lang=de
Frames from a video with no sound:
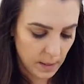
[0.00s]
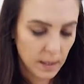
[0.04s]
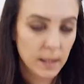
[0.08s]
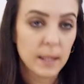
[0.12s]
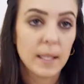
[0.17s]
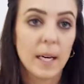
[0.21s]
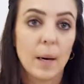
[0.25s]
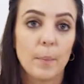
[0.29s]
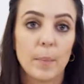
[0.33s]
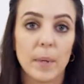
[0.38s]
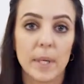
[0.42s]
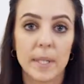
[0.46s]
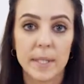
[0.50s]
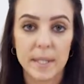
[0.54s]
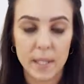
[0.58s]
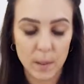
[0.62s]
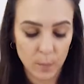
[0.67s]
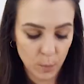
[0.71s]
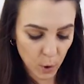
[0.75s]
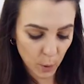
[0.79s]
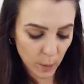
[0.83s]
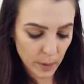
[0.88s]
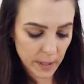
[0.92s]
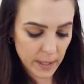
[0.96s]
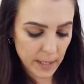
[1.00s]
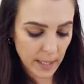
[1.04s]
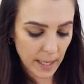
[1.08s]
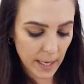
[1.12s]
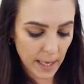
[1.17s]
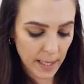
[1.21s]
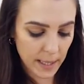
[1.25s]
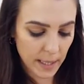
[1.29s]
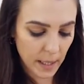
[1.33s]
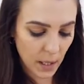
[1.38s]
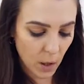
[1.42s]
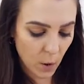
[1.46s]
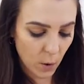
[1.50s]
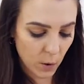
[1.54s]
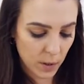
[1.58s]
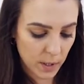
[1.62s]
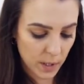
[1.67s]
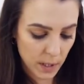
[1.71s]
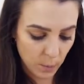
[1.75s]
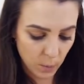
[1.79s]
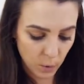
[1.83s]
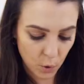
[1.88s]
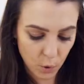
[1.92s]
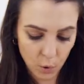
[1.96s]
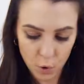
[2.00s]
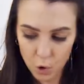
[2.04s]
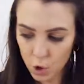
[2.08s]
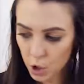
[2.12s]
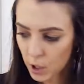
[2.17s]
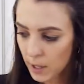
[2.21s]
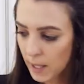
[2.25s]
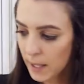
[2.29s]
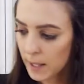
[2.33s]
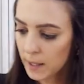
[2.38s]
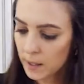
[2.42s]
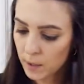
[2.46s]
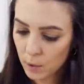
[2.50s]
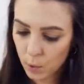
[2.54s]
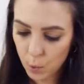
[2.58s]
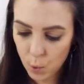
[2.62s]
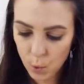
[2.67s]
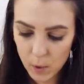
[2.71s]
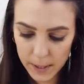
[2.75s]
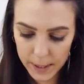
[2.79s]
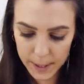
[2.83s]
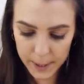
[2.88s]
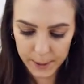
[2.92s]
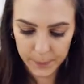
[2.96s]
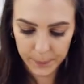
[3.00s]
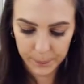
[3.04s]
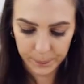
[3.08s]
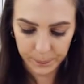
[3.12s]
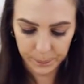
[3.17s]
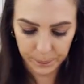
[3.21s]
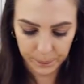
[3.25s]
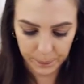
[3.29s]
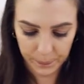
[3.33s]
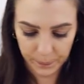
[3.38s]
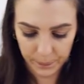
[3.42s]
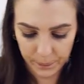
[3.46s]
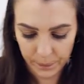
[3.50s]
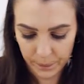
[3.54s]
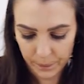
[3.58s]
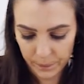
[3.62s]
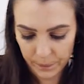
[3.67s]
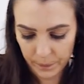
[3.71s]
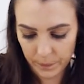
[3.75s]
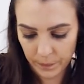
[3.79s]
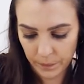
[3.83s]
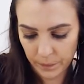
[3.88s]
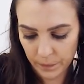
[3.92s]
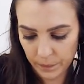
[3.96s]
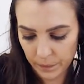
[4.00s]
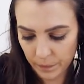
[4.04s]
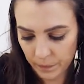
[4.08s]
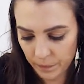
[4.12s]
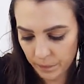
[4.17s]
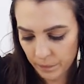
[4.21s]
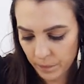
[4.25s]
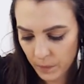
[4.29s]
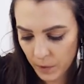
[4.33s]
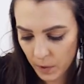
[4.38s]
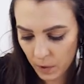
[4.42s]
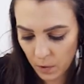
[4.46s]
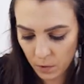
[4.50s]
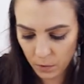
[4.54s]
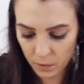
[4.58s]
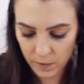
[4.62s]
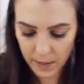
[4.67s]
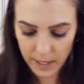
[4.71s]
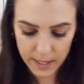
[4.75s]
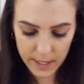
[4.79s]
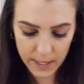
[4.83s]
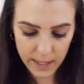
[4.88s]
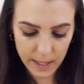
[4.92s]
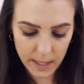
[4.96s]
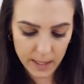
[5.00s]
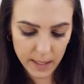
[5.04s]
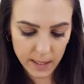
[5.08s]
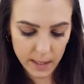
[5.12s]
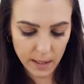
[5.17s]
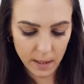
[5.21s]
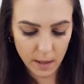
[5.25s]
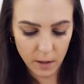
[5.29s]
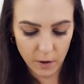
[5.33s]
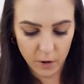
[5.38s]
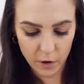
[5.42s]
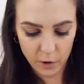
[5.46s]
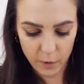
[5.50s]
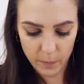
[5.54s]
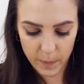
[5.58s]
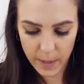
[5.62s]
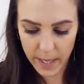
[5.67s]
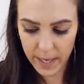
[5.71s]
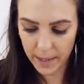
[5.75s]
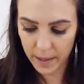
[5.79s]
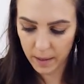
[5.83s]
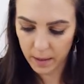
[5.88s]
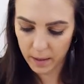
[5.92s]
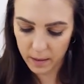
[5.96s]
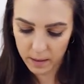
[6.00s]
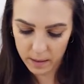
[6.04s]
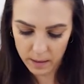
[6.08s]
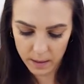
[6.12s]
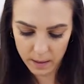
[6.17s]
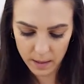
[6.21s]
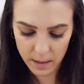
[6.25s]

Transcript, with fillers: Ich habe jetzt den Mürbeteig aus dem Kühlschrank geholt und werde den jetzt hier auf meiner